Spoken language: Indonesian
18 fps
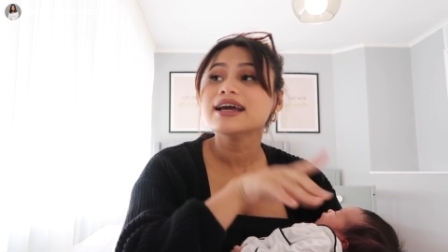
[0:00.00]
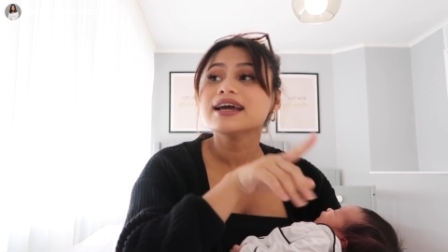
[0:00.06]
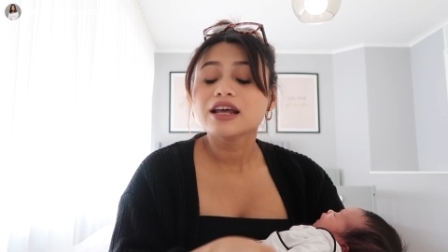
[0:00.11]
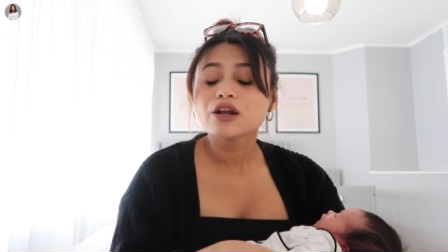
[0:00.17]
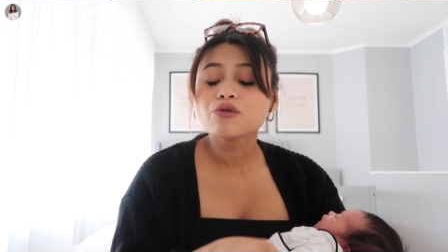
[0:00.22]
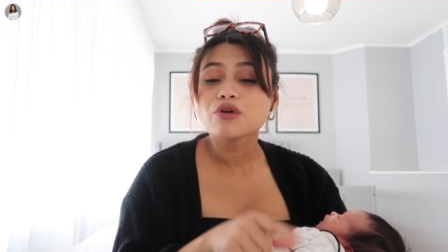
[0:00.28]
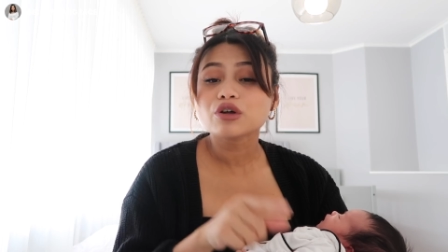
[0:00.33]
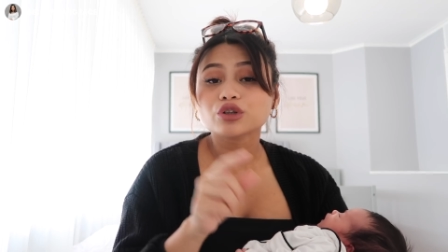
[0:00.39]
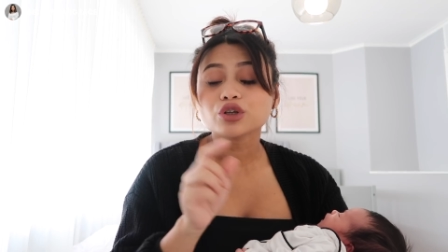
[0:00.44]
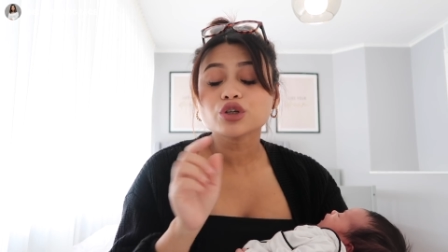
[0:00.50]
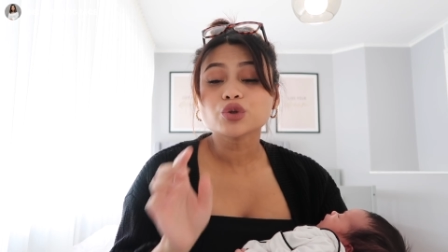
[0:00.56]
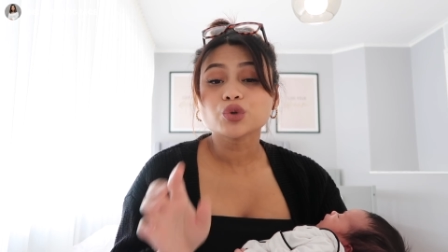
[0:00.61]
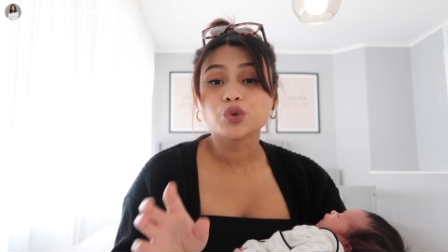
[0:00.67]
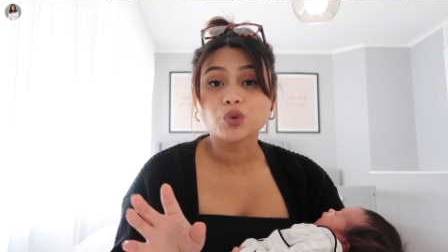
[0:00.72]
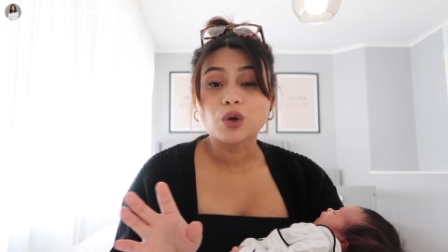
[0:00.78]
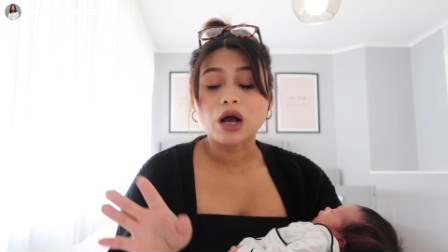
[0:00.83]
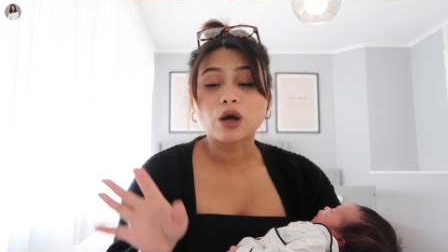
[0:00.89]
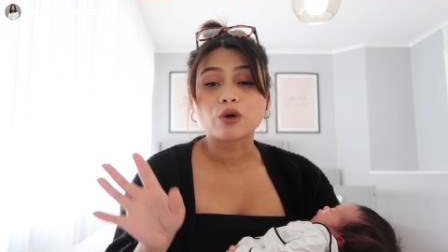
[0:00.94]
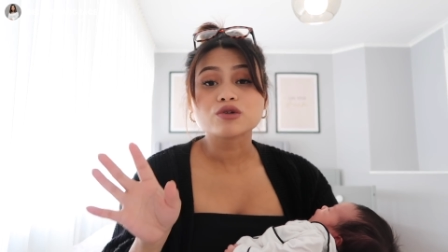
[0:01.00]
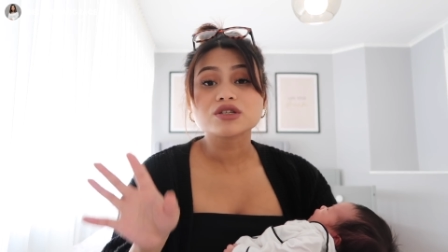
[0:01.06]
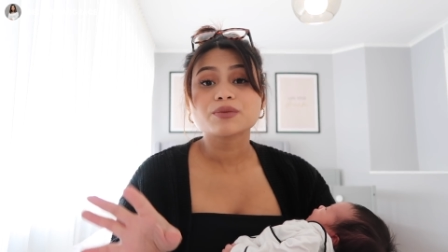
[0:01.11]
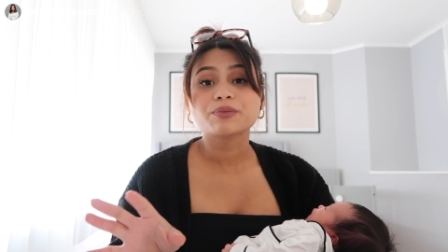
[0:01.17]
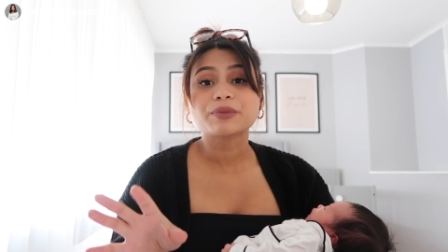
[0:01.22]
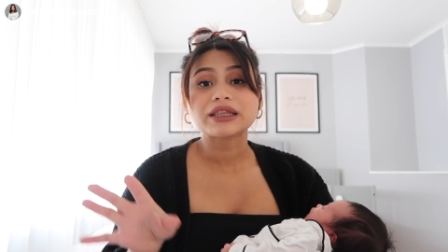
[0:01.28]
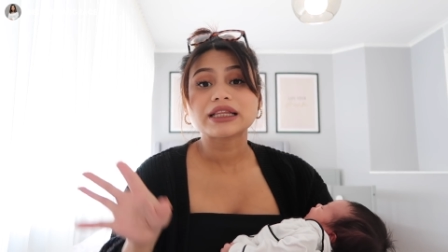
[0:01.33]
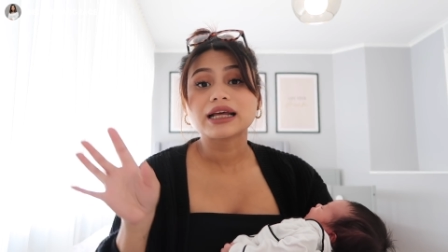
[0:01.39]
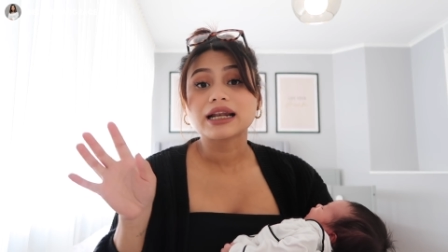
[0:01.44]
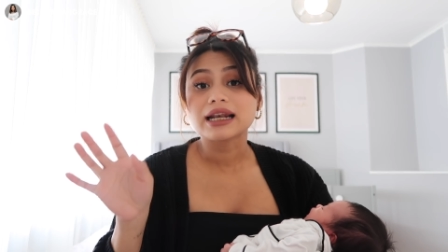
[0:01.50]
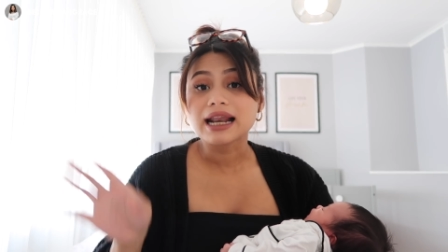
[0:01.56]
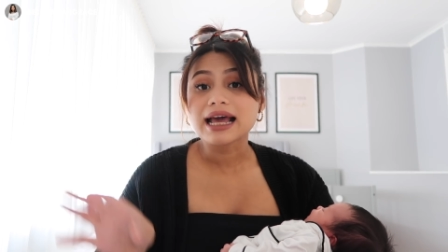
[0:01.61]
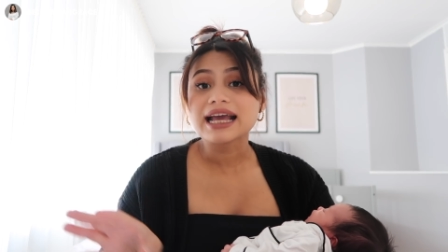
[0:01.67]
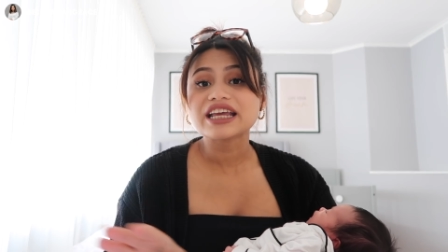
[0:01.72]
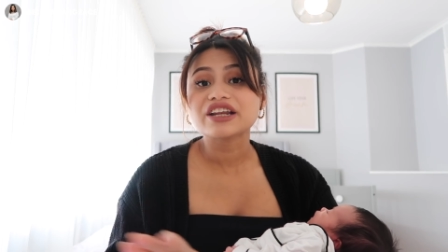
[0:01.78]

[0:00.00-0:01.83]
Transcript: dan waktu itu aku sempat kena